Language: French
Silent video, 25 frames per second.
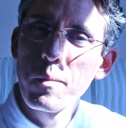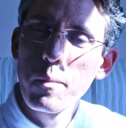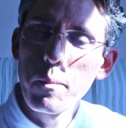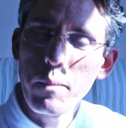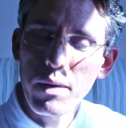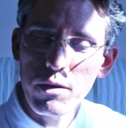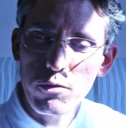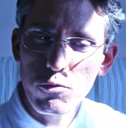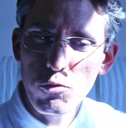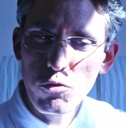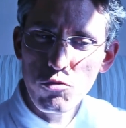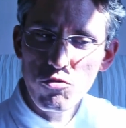
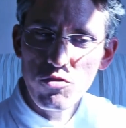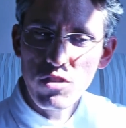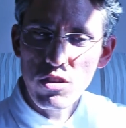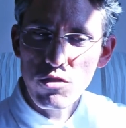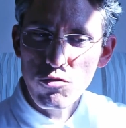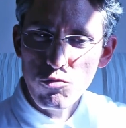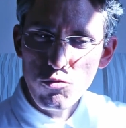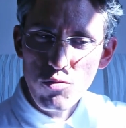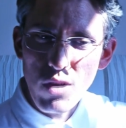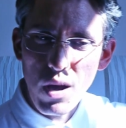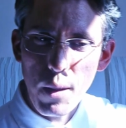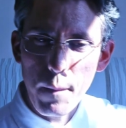parce que
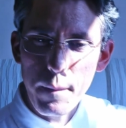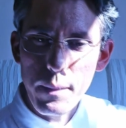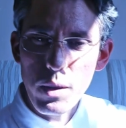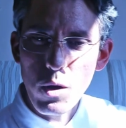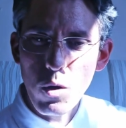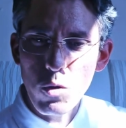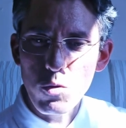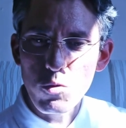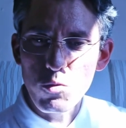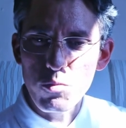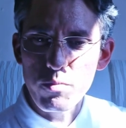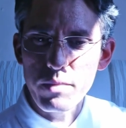Jésus a mis en
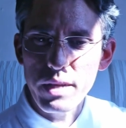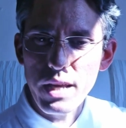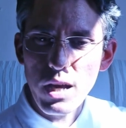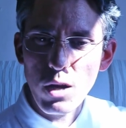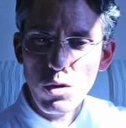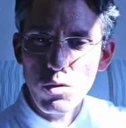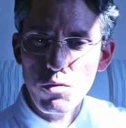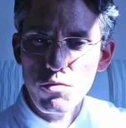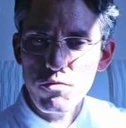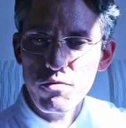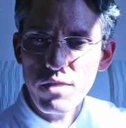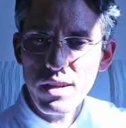lumière
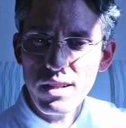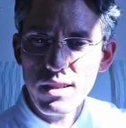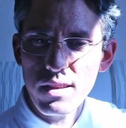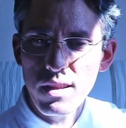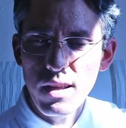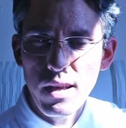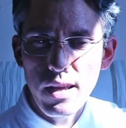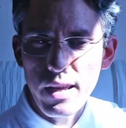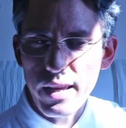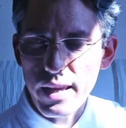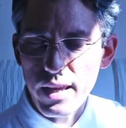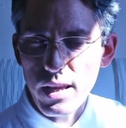le fait
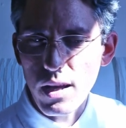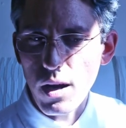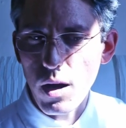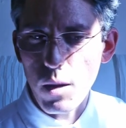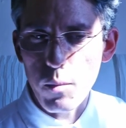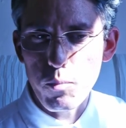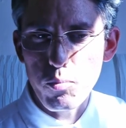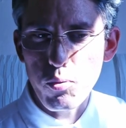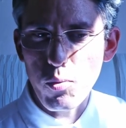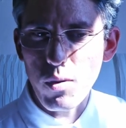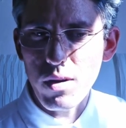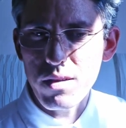et a
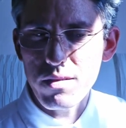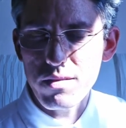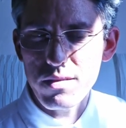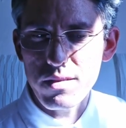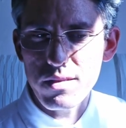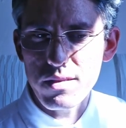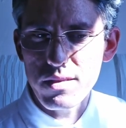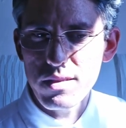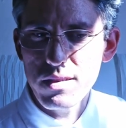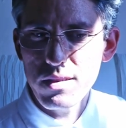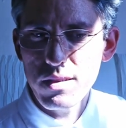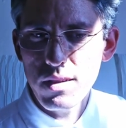pour ainsi
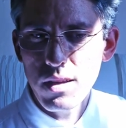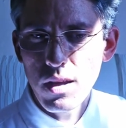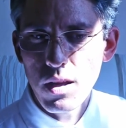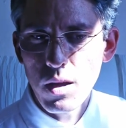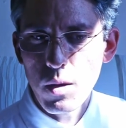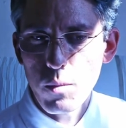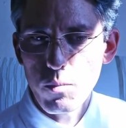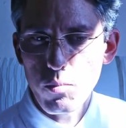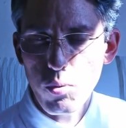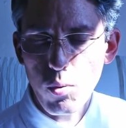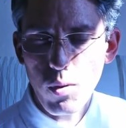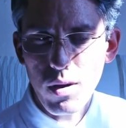dire,
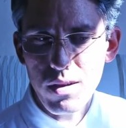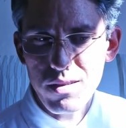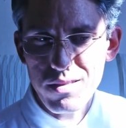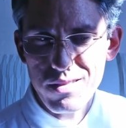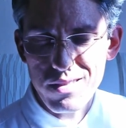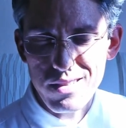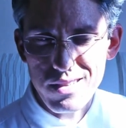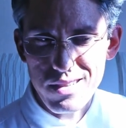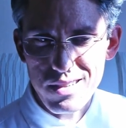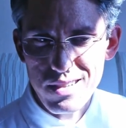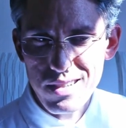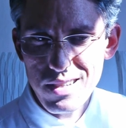pour
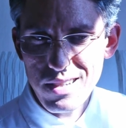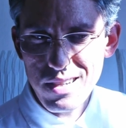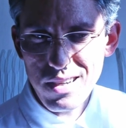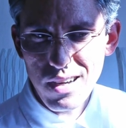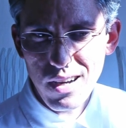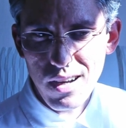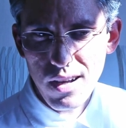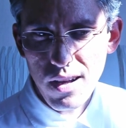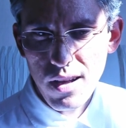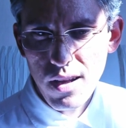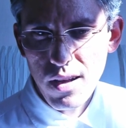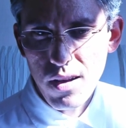ainsi
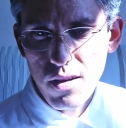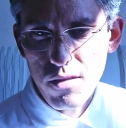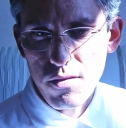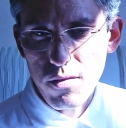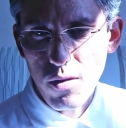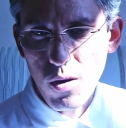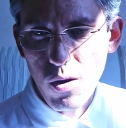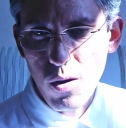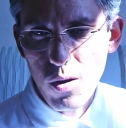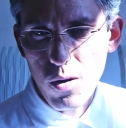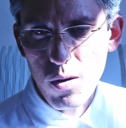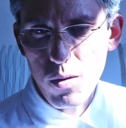dire
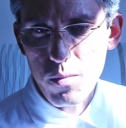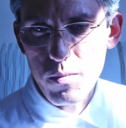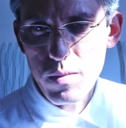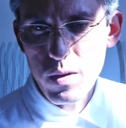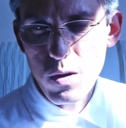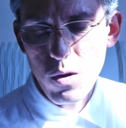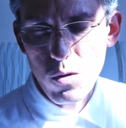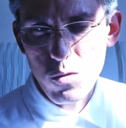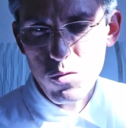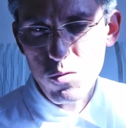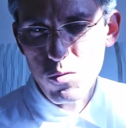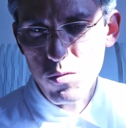euh, mis
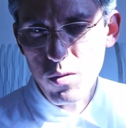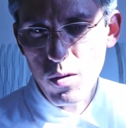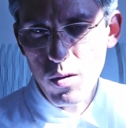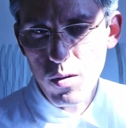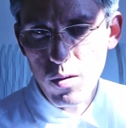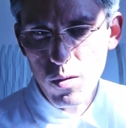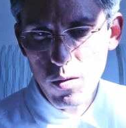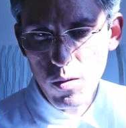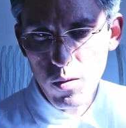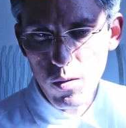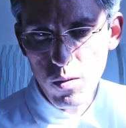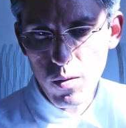en,
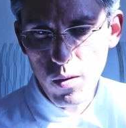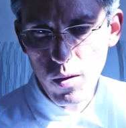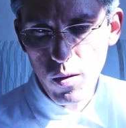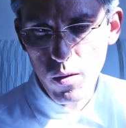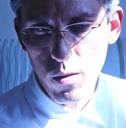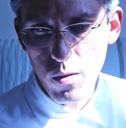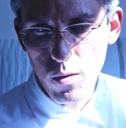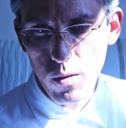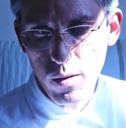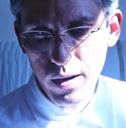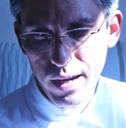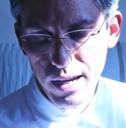euh,
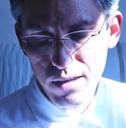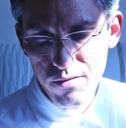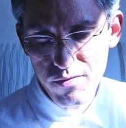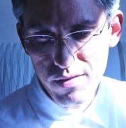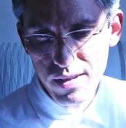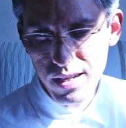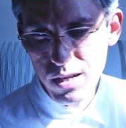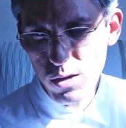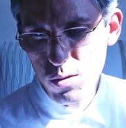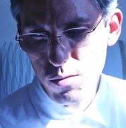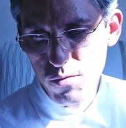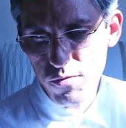euh,
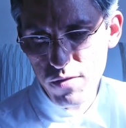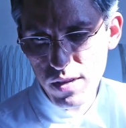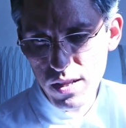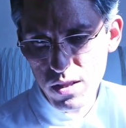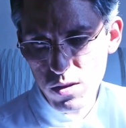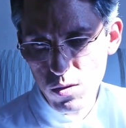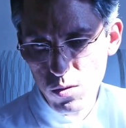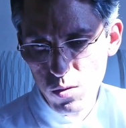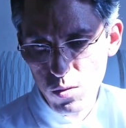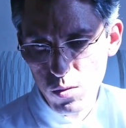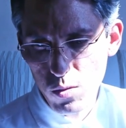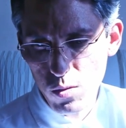révélé le
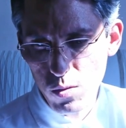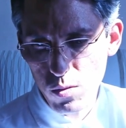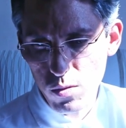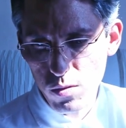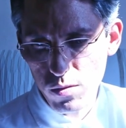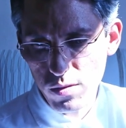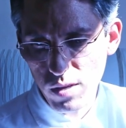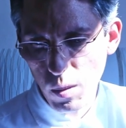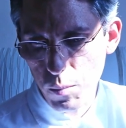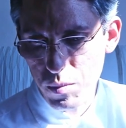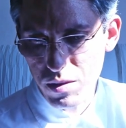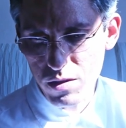fait que
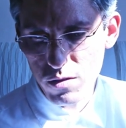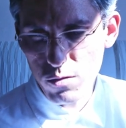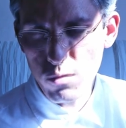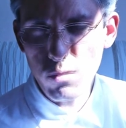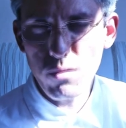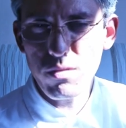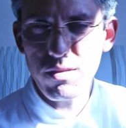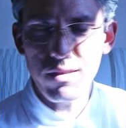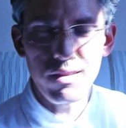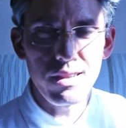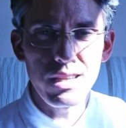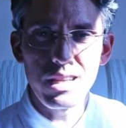sa mission,
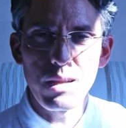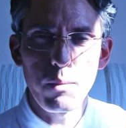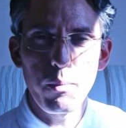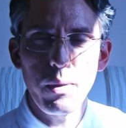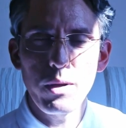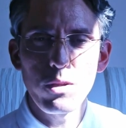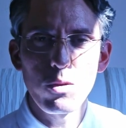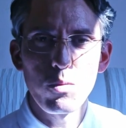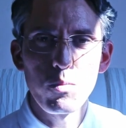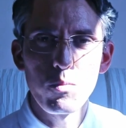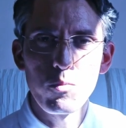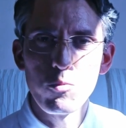ce n'était pas
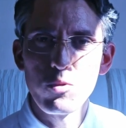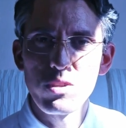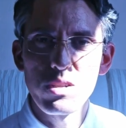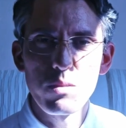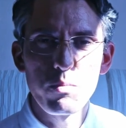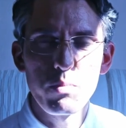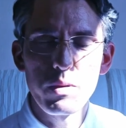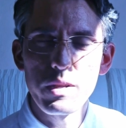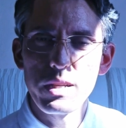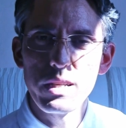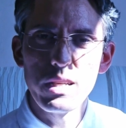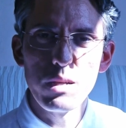de
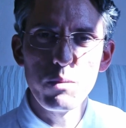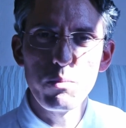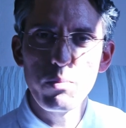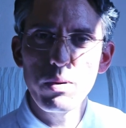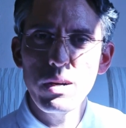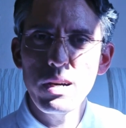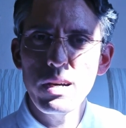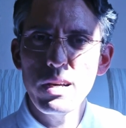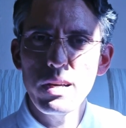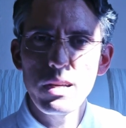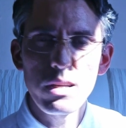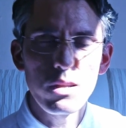multiplier des
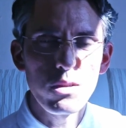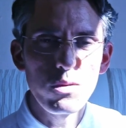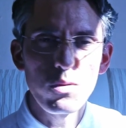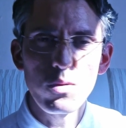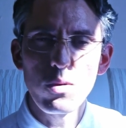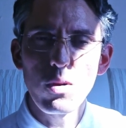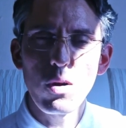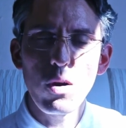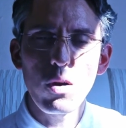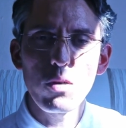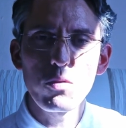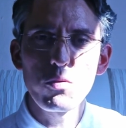pains et de
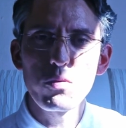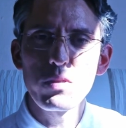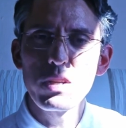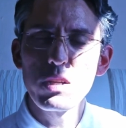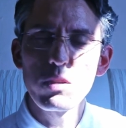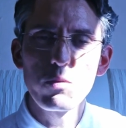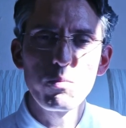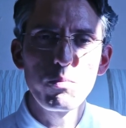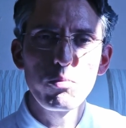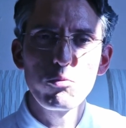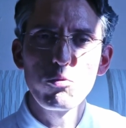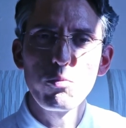leur donner
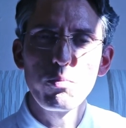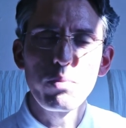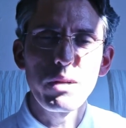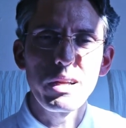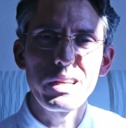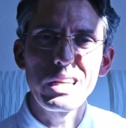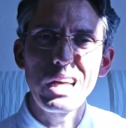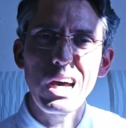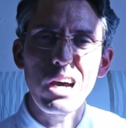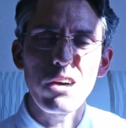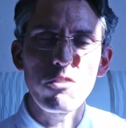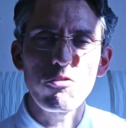tout plein
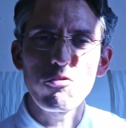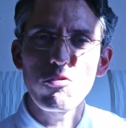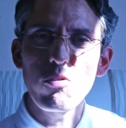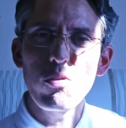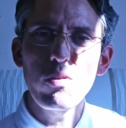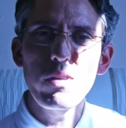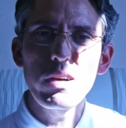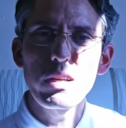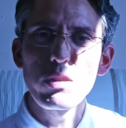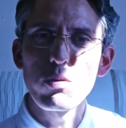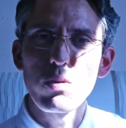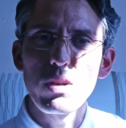
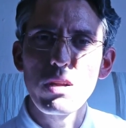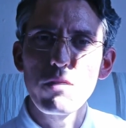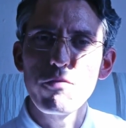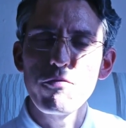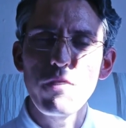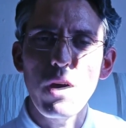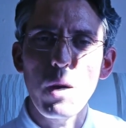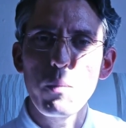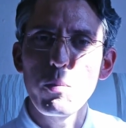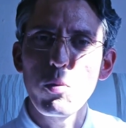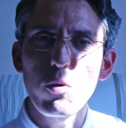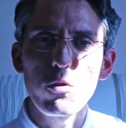d'argent et de les
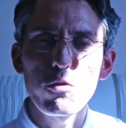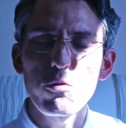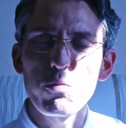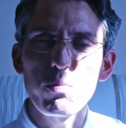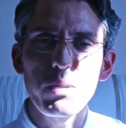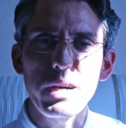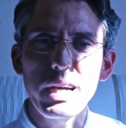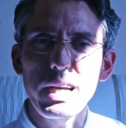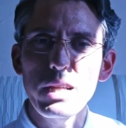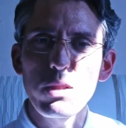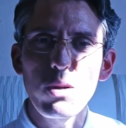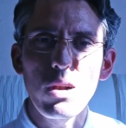faire
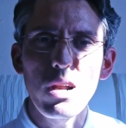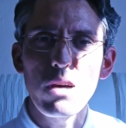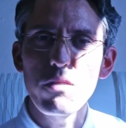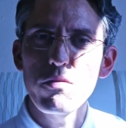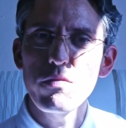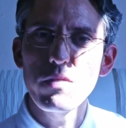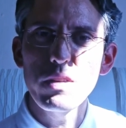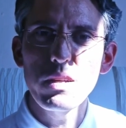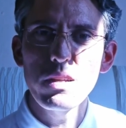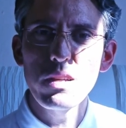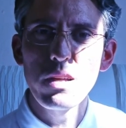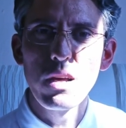prospérer dans la
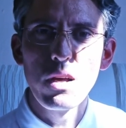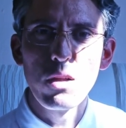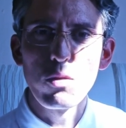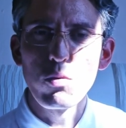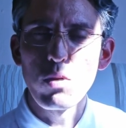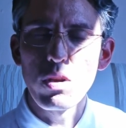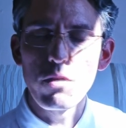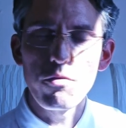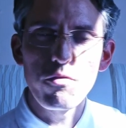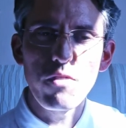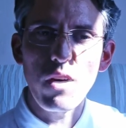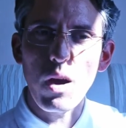vie, de
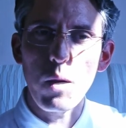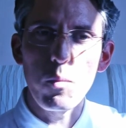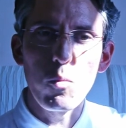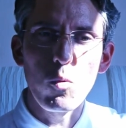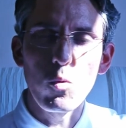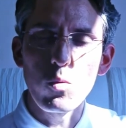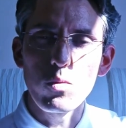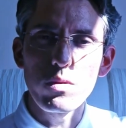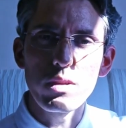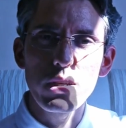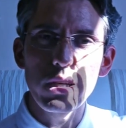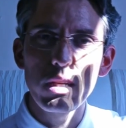les faire
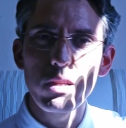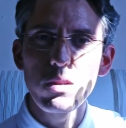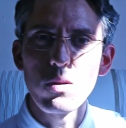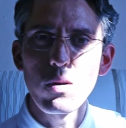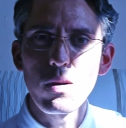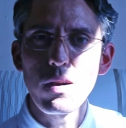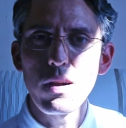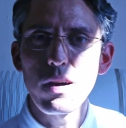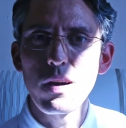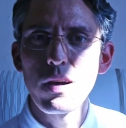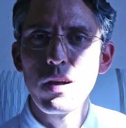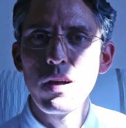monter dans,